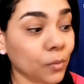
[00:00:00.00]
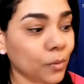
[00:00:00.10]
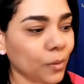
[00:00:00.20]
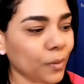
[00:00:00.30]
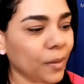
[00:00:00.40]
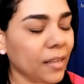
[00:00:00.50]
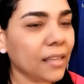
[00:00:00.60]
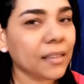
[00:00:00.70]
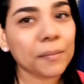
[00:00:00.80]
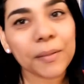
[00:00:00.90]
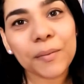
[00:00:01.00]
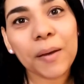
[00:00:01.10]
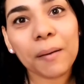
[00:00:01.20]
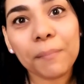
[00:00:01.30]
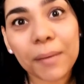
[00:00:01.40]
YouTube. Te mando
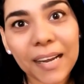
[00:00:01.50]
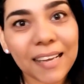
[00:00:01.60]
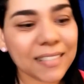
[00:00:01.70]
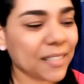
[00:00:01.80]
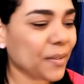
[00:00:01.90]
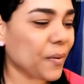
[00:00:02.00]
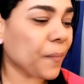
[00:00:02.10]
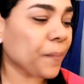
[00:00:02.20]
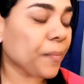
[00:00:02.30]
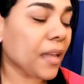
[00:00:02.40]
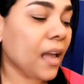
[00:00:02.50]
un abrazo.